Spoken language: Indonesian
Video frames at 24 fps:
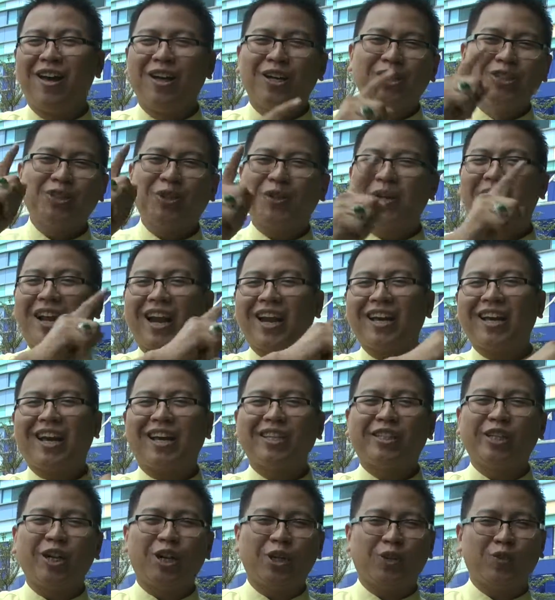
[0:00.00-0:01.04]
Saudara
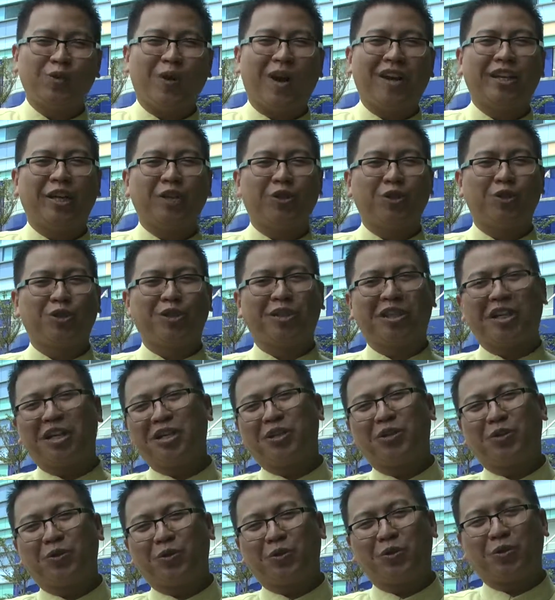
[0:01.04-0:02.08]
dikasih oleh Tuhan Yesus
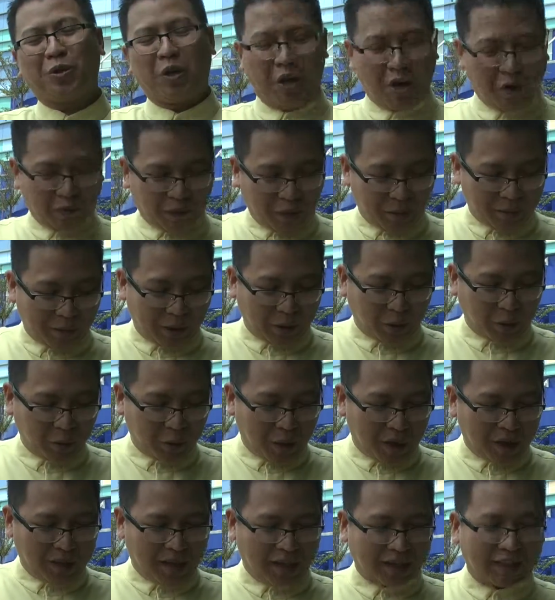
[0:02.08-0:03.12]
Kristus. Firman
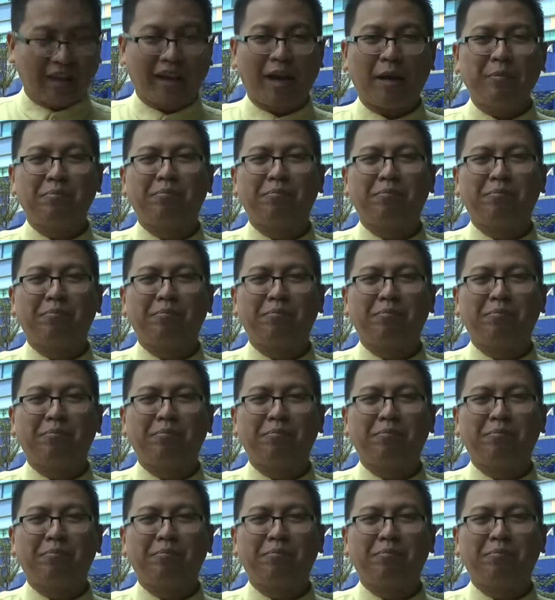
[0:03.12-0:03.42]
Tuhan katakan